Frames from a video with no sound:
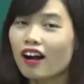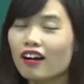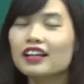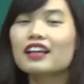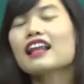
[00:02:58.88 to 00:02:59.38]

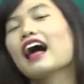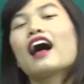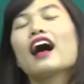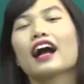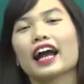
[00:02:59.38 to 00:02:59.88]
Có nghĩa
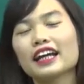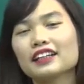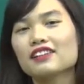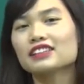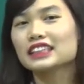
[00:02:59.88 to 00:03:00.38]
là cái
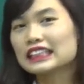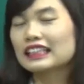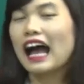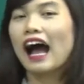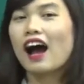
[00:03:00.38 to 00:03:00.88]
hình thức
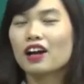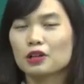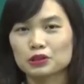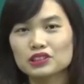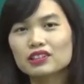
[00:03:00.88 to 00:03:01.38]
chính tả
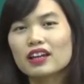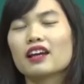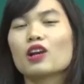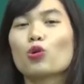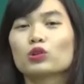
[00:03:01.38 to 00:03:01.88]
nó chưa
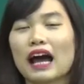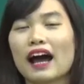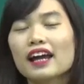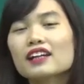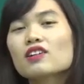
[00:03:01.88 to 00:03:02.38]
thể lột
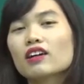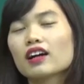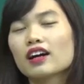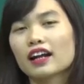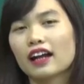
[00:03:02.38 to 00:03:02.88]
tả hết được
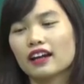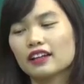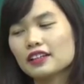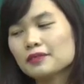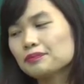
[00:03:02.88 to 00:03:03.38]

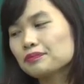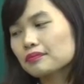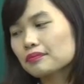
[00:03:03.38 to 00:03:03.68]
cái